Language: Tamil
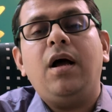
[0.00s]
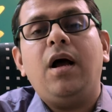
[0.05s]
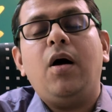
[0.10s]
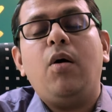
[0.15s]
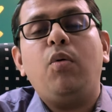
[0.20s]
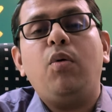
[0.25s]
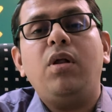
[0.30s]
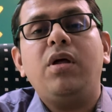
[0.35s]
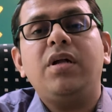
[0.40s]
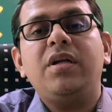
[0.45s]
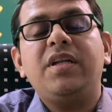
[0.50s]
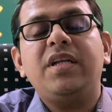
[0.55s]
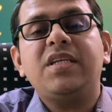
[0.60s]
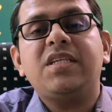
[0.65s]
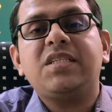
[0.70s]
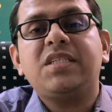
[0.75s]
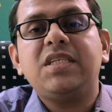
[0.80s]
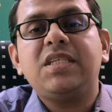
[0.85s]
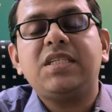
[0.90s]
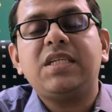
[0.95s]
அவங்களுக்கு
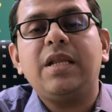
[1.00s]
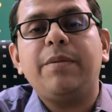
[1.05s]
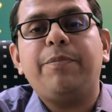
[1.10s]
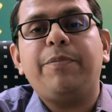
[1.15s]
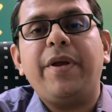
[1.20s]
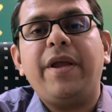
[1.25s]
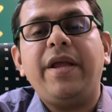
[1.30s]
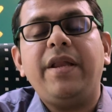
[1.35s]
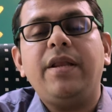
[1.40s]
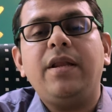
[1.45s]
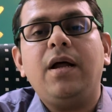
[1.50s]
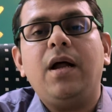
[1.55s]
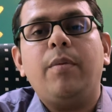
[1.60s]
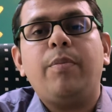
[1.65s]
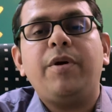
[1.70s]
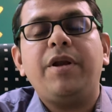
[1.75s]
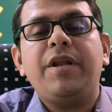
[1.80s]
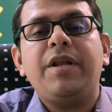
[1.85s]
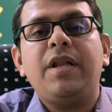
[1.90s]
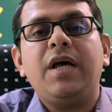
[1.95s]
டெஸ்டிஸில் பெயின்
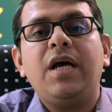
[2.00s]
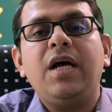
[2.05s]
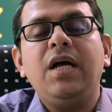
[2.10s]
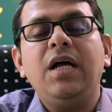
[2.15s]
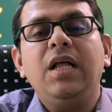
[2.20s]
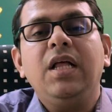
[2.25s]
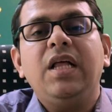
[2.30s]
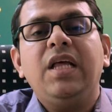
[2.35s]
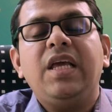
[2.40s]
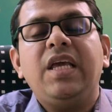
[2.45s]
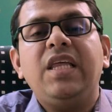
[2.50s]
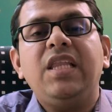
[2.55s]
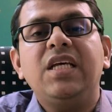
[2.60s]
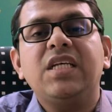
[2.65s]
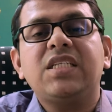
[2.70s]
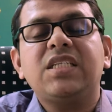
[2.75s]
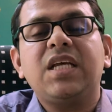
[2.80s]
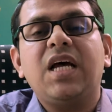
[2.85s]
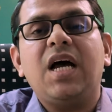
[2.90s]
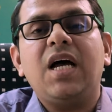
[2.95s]
அப்படின்னா இதை
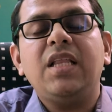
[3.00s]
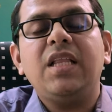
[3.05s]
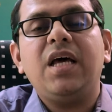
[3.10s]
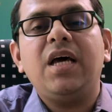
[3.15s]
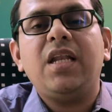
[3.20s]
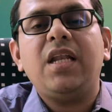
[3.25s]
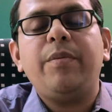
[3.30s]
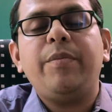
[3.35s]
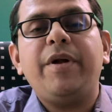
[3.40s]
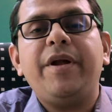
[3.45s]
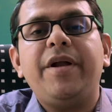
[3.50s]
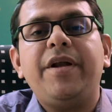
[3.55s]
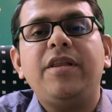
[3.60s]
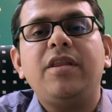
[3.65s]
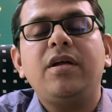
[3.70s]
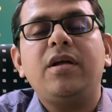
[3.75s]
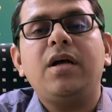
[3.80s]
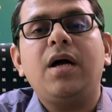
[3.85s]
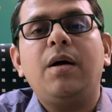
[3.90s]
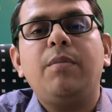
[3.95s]
சாதாரணமாக
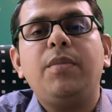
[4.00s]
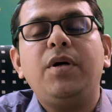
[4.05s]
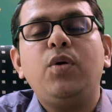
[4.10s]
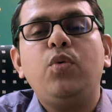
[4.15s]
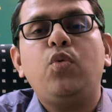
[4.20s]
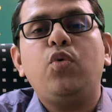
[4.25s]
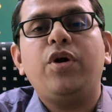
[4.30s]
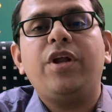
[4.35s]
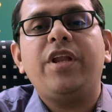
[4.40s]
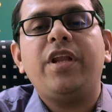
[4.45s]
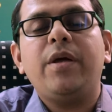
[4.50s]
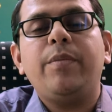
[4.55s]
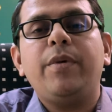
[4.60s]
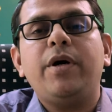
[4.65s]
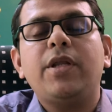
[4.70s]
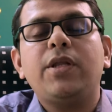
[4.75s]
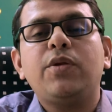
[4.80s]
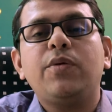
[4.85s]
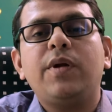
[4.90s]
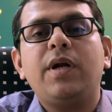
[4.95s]
எடுத்துக்காமல் உடனே
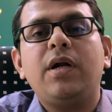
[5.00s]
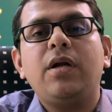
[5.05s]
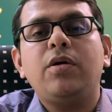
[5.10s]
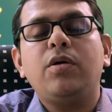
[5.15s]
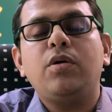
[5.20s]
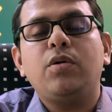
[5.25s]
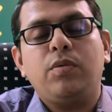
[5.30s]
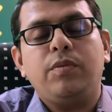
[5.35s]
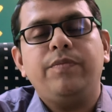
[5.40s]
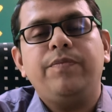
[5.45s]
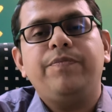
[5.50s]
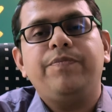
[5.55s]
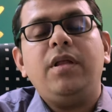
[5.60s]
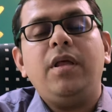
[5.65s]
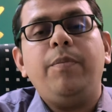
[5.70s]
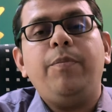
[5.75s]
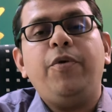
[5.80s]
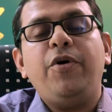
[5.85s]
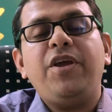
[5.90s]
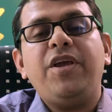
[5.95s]
மருத்துவரை அணுகணும்
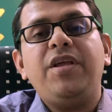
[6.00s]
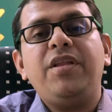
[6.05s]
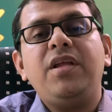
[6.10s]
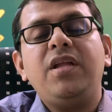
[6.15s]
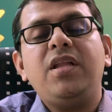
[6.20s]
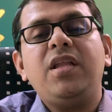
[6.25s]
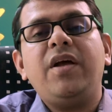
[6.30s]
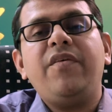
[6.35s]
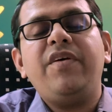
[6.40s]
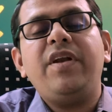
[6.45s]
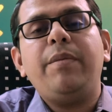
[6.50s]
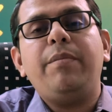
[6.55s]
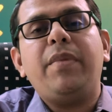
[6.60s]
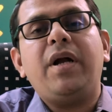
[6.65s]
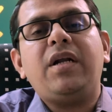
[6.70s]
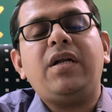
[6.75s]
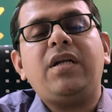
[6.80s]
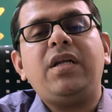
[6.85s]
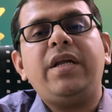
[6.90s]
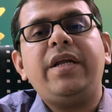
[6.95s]
இப்போ இதை தவிர
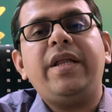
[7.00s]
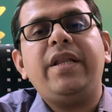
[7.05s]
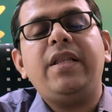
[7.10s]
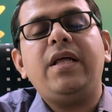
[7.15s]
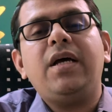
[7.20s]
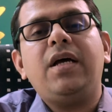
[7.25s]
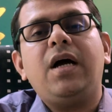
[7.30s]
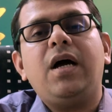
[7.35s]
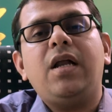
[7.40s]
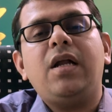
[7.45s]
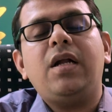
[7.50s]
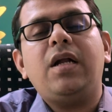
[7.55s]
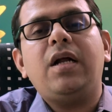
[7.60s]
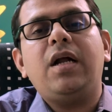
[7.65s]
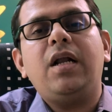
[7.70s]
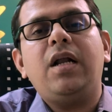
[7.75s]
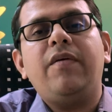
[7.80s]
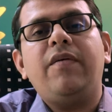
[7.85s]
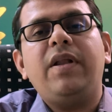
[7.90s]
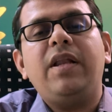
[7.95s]
மற்ற எந்த
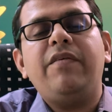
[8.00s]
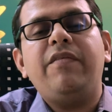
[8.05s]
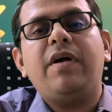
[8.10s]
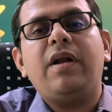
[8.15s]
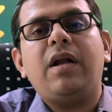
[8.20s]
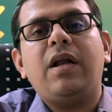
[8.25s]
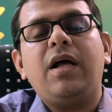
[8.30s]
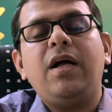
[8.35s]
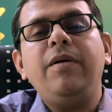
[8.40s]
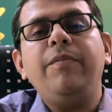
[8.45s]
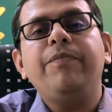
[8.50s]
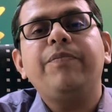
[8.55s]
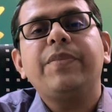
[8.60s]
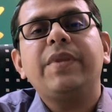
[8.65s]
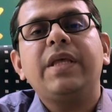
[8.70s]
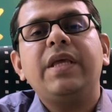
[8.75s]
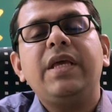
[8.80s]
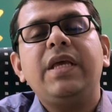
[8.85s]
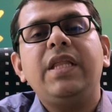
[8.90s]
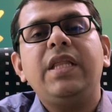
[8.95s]
காரணங்களில் வழி வரலாம்
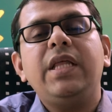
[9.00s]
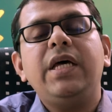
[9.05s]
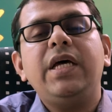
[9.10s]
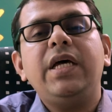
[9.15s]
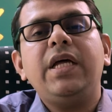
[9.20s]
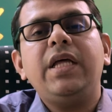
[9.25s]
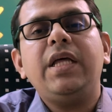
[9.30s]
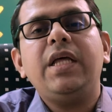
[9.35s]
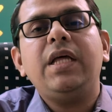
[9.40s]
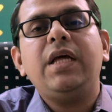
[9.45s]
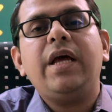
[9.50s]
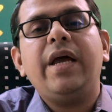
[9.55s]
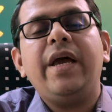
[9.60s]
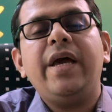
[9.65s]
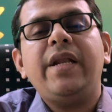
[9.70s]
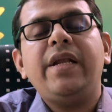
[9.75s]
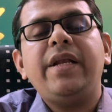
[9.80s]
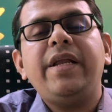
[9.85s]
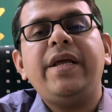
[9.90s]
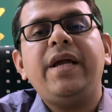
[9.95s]
இந்த
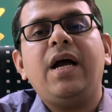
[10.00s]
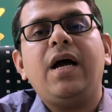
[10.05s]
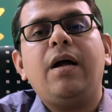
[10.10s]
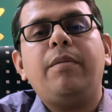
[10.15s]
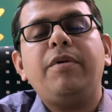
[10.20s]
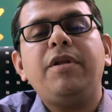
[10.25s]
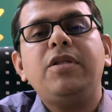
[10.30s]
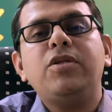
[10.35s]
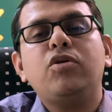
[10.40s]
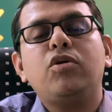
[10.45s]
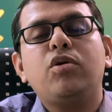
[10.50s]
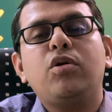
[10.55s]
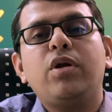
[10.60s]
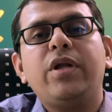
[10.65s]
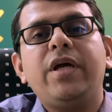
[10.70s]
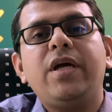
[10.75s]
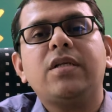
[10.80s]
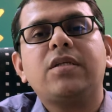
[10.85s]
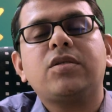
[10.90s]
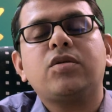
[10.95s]
ஹெர்னியா அப்படின்னு சொல்கிறோம்
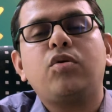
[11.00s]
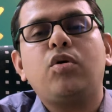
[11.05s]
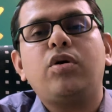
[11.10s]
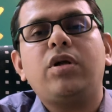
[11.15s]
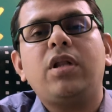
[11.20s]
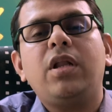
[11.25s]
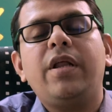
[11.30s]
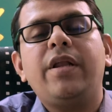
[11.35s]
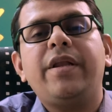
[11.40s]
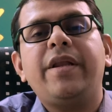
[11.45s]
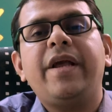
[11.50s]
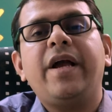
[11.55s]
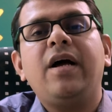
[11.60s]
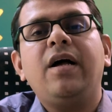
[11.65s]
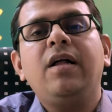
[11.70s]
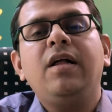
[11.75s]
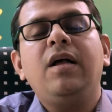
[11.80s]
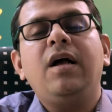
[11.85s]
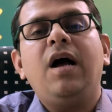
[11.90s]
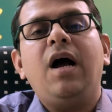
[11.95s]
இல்லையா ஸ்க்ரோட்டல் ஹெர்னியா
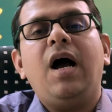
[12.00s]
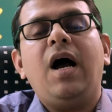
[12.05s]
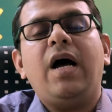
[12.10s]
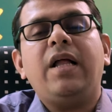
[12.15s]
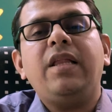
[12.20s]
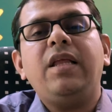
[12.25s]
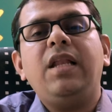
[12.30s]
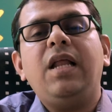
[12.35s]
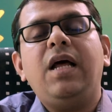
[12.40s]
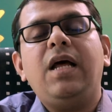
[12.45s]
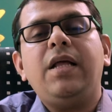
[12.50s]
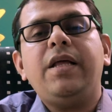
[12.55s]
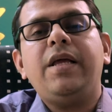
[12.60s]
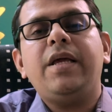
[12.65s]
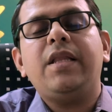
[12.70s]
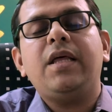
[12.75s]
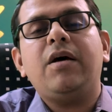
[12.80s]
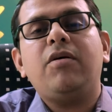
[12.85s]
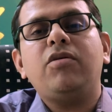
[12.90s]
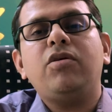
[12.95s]
அதில்
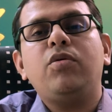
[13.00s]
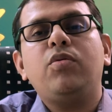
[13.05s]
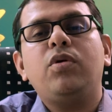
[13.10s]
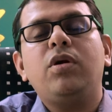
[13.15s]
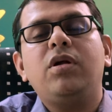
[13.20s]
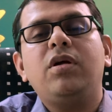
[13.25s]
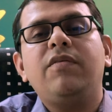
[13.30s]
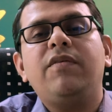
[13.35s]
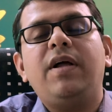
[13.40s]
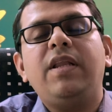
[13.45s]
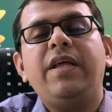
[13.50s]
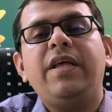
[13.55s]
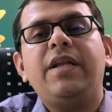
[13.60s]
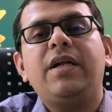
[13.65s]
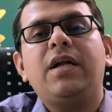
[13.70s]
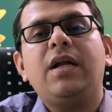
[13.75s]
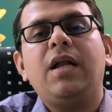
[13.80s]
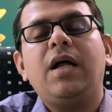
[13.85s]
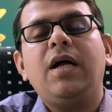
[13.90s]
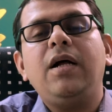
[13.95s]
ஏதாவது உங்களுக்கு வலி
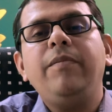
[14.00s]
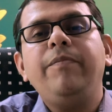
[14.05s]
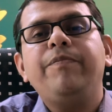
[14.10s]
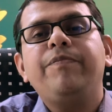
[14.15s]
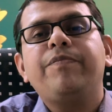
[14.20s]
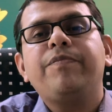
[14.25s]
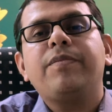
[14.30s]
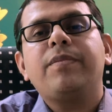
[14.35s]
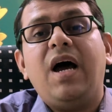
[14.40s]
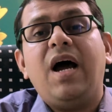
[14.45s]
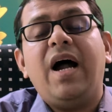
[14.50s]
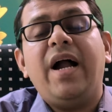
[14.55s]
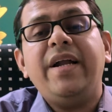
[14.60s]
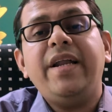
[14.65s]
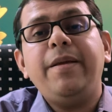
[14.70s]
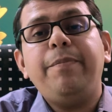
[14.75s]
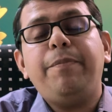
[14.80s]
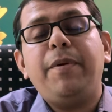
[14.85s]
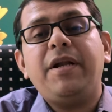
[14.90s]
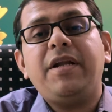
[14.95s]
இருக்கலாம்
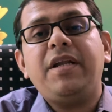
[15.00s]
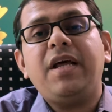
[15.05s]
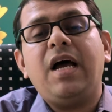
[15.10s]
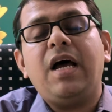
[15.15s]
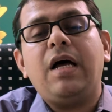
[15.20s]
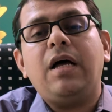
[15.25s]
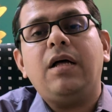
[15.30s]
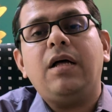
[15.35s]
அடிப்பட்டா